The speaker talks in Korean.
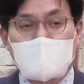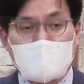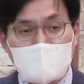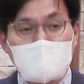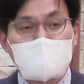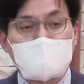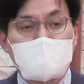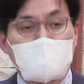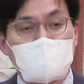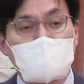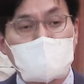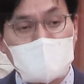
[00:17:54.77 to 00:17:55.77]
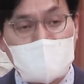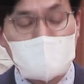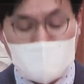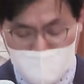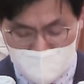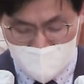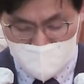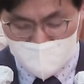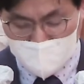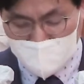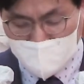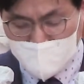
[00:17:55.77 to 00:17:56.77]
에디슨이 67세가
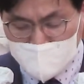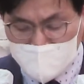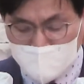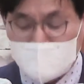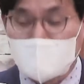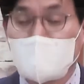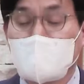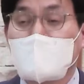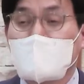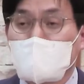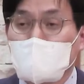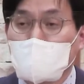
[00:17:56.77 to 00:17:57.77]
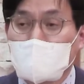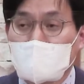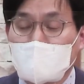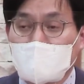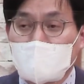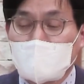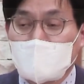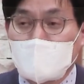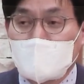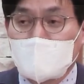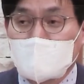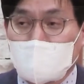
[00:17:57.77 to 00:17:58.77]
됐을 때의 일화가 소개가
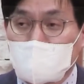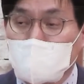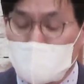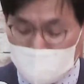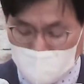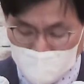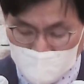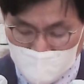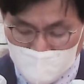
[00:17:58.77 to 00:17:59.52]
되고 있습니다.